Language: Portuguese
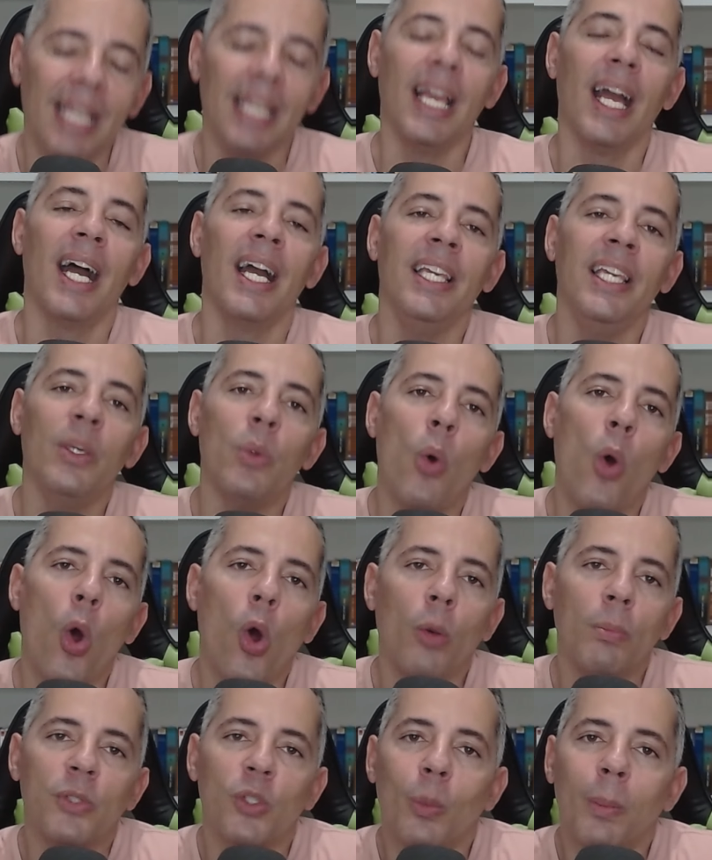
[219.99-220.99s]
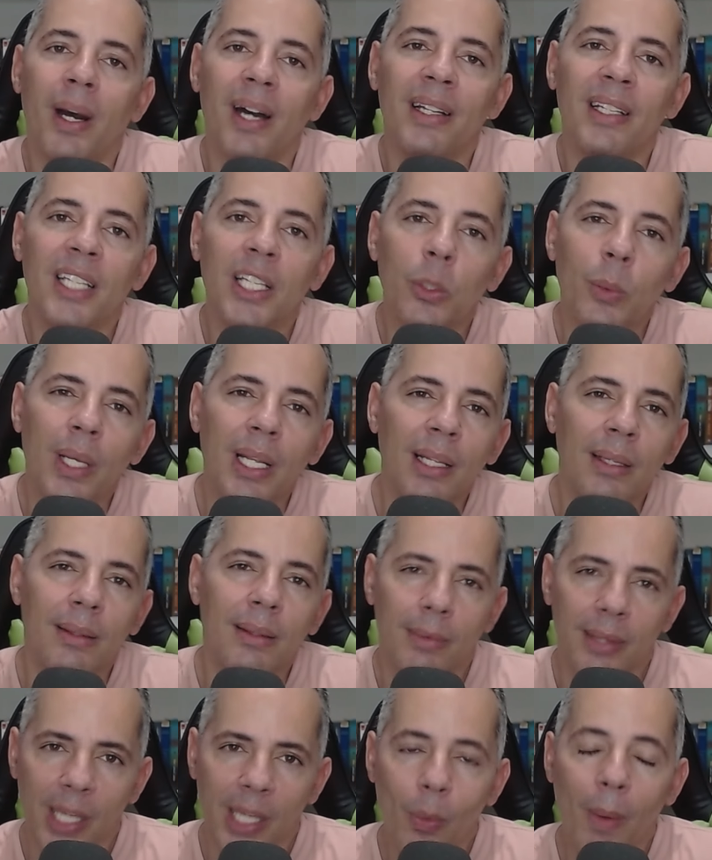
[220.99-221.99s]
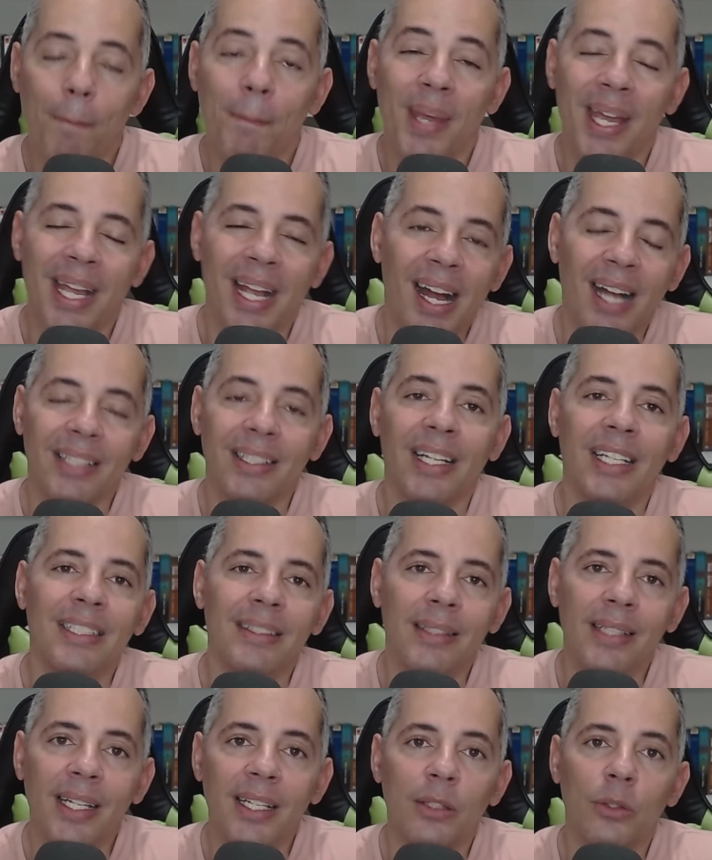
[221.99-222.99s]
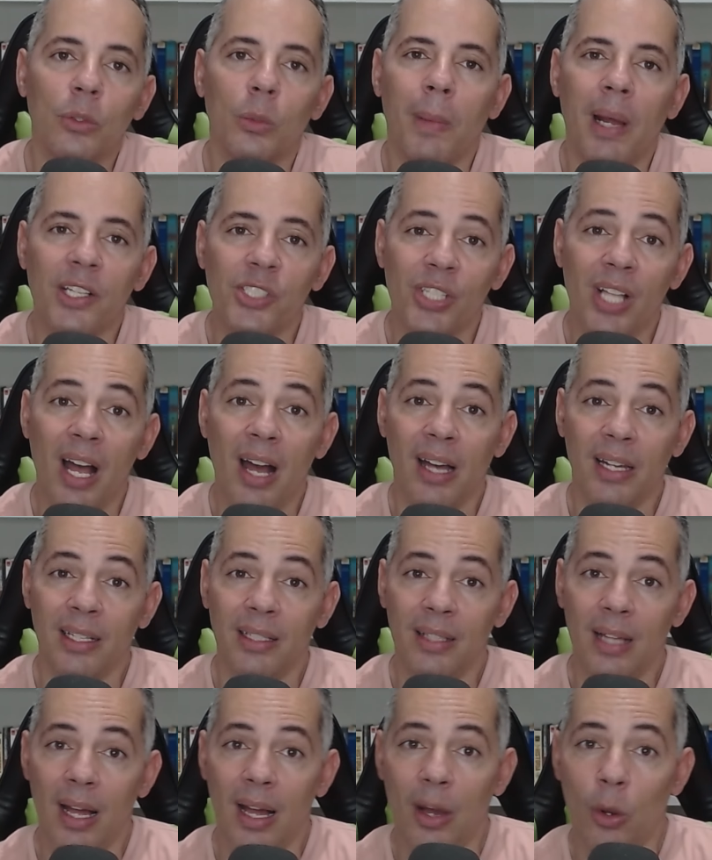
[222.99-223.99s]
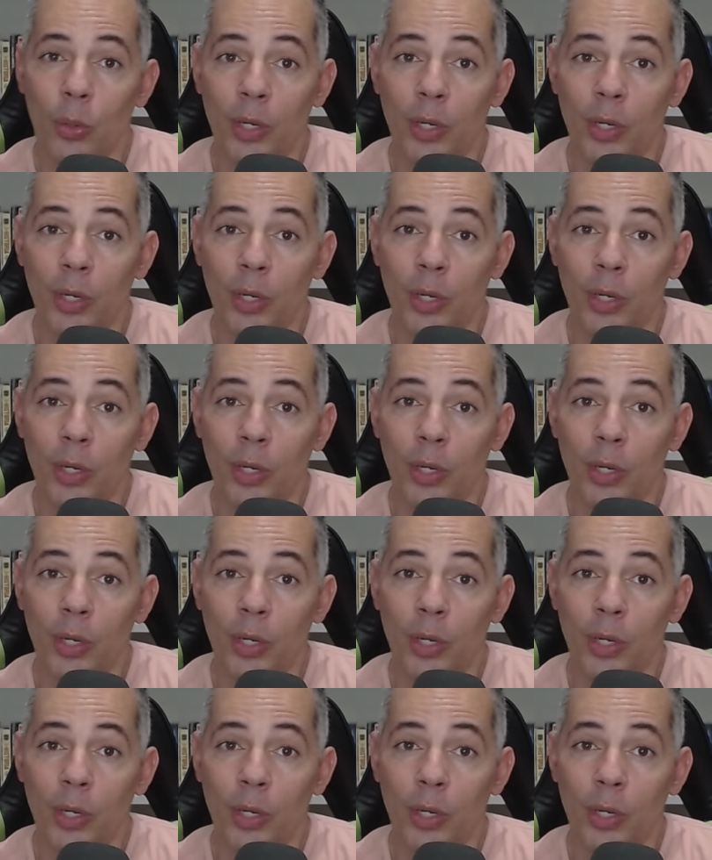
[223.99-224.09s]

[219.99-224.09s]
E aí o Robson Marinho, ele tem uma pegada aí dentro mais da área da